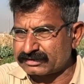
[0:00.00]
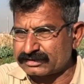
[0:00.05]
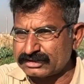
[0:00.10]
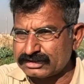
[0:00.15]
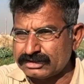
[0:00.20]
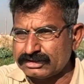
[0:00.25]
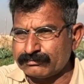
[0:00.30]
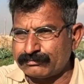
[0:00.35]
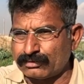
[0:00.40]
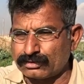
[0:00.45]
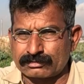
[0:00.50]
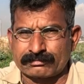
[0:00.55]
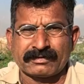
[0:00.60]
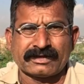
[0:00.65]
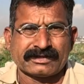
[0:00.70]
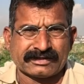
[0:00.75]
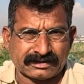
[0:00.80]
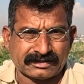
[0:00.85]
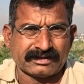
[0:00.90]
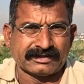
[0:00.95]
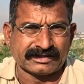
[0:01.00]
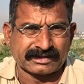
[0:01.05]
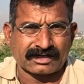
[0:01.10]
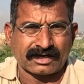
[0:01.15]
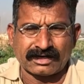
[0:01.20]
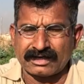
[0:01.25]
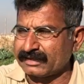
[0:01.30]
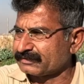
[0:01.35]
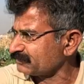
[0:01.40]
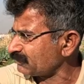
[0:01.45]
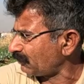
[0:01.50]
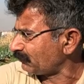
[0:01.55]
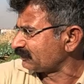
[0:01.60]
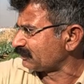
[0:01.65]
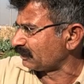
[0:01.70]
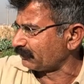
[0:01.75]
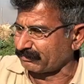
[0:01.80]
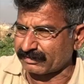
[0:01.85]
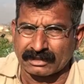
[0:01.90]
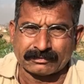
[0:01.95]
तीन फुट पे निकाले सब
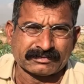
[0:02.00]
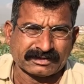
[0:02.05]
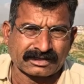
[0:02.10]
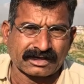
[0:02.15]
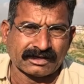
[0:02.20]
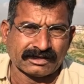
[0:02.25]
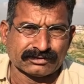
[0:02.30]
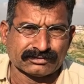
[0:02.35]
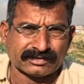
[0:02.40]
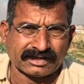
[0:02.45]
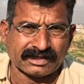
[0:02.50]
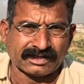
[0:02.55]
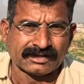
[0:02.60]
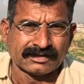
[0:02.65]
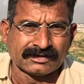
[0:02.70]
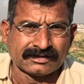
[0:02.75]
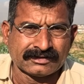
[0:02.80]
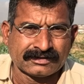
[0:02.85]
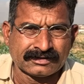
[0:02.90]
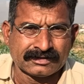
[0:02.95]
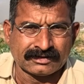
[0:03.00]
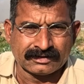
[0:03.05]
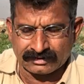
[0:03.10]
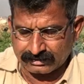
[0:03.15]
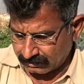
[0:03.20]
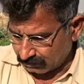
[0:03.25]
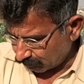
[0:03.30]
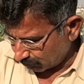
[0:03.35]
ये पैप निकाले हुए हैं अच्छा